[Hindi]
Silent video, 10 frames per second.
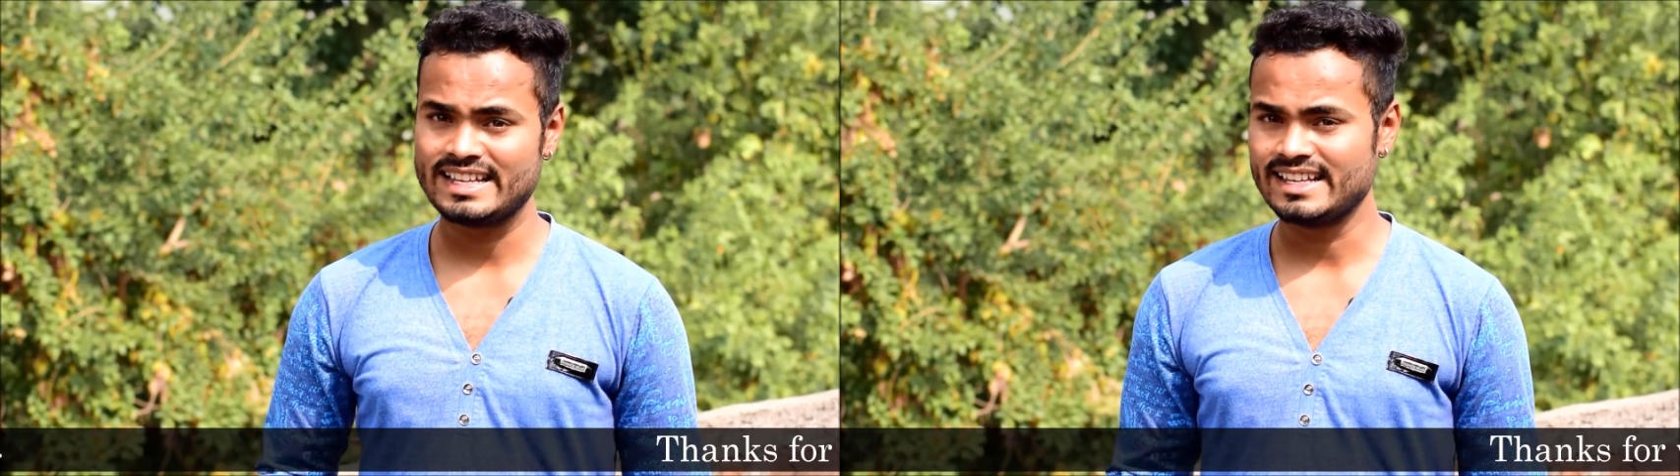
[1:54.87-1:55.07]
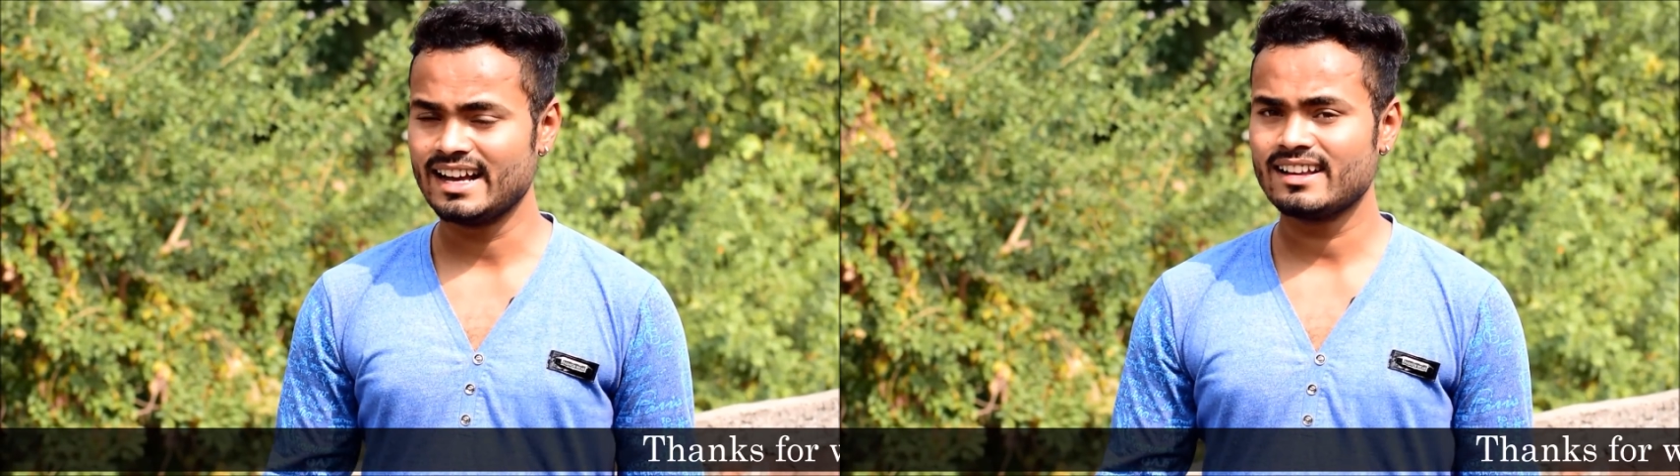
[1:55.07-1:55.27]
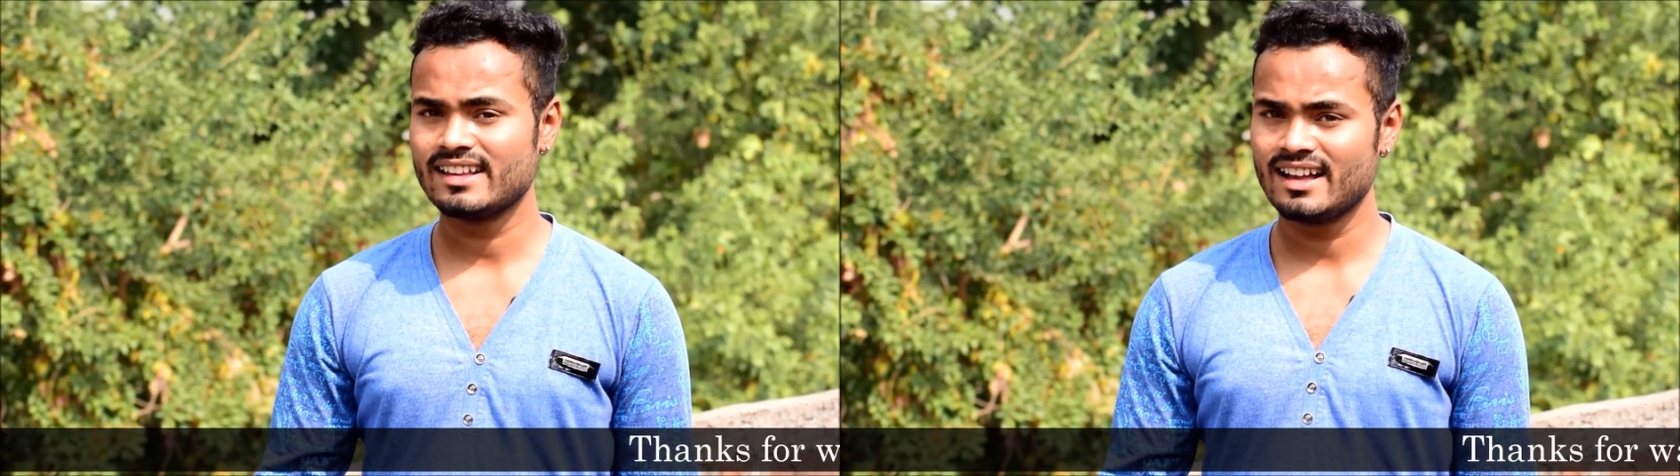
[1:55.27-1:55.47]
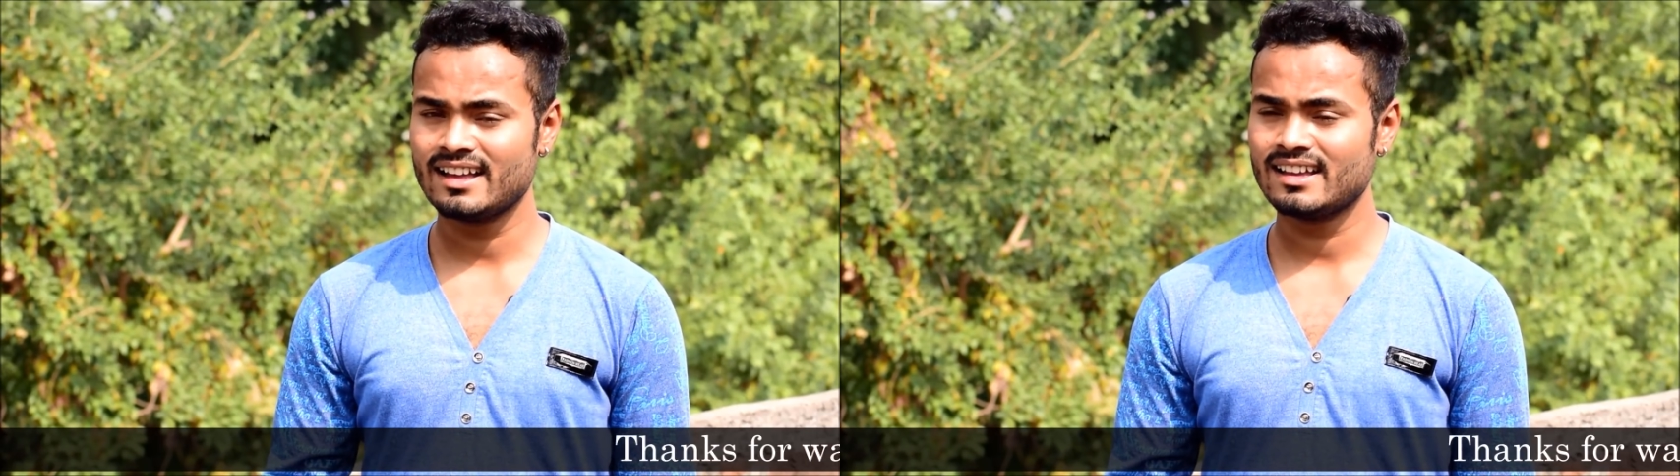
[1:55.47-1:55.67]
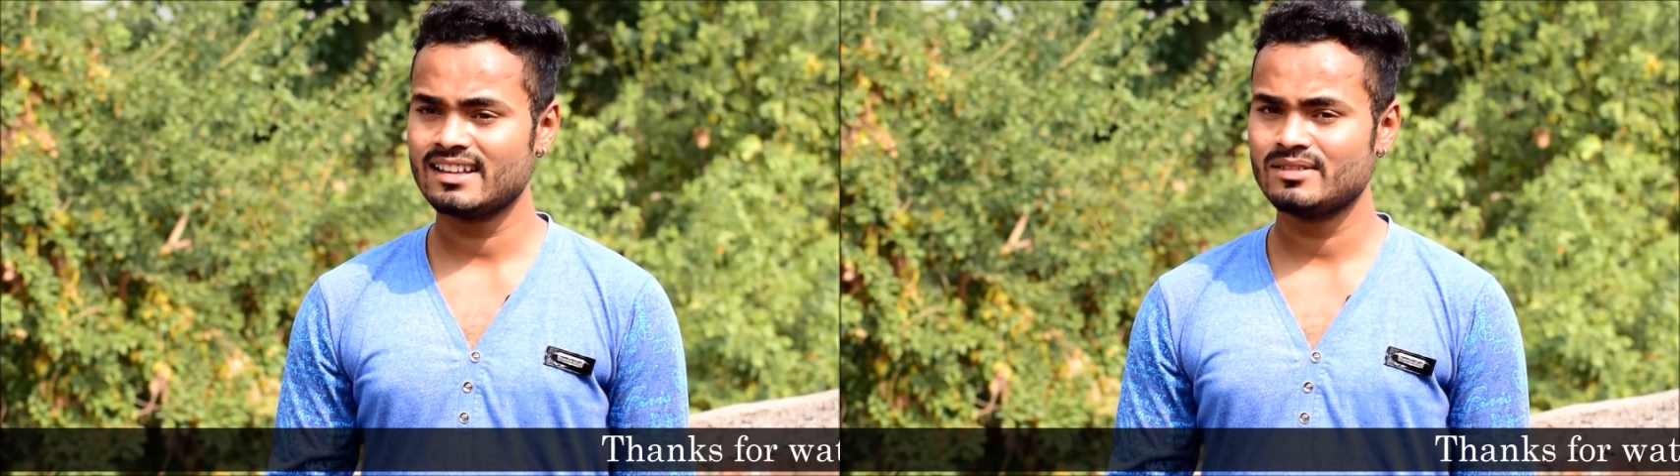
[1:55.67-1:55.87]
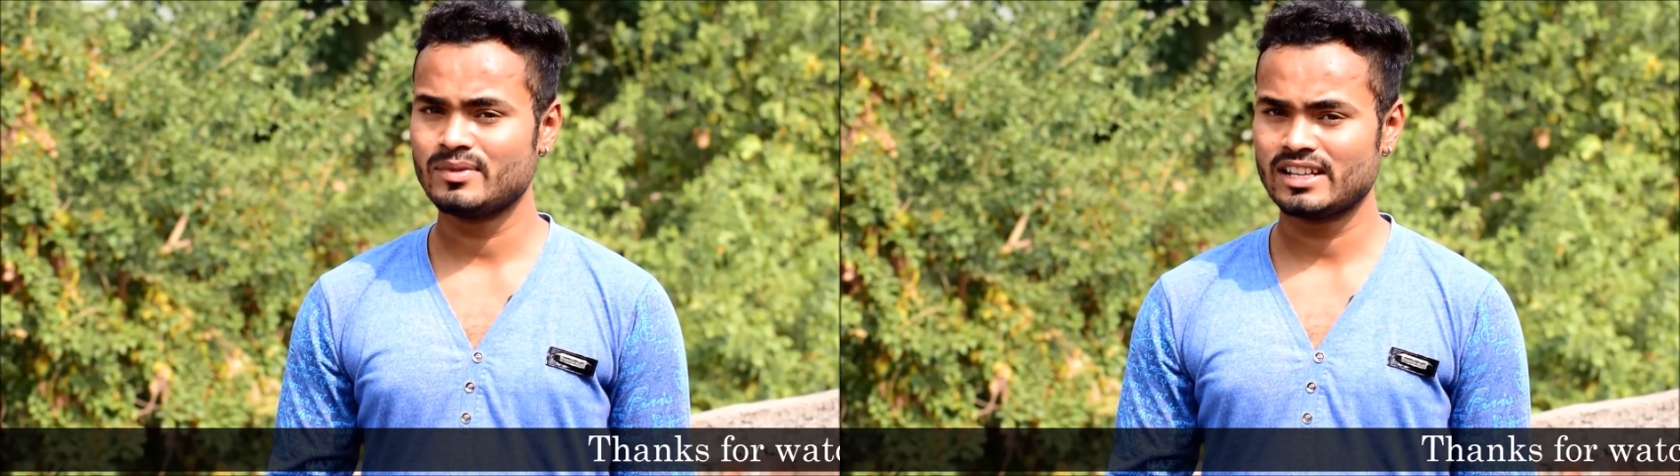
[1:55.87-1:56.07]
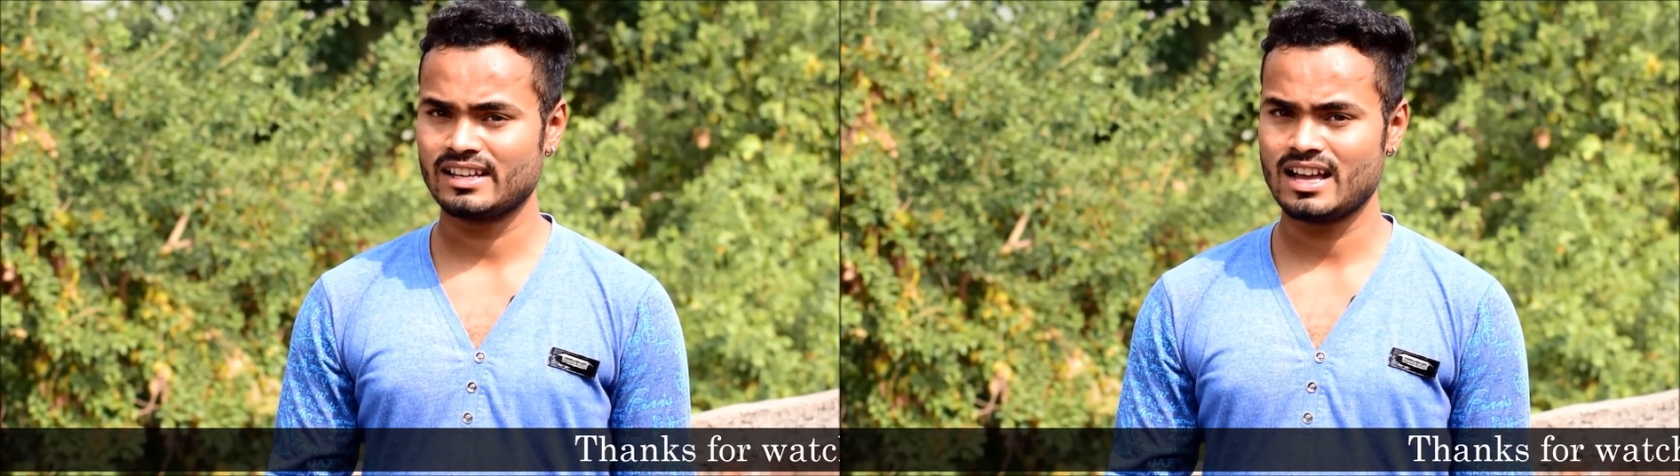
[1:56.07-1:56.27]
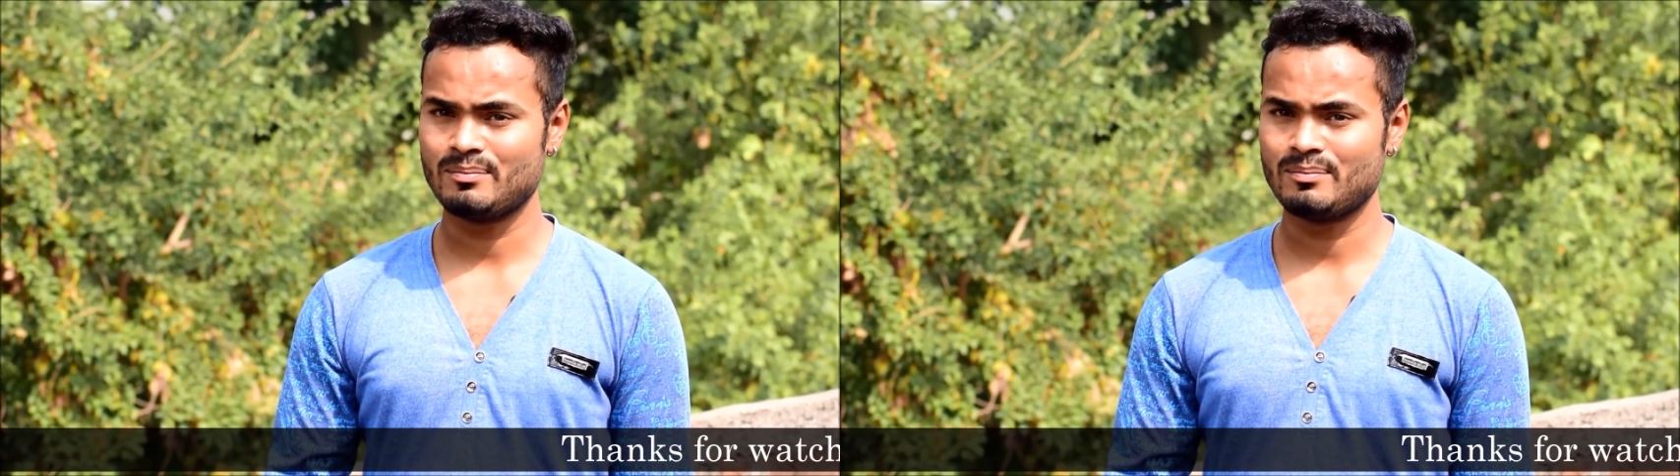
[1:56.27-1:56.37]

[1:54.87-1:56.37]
किया क्या है कि मैं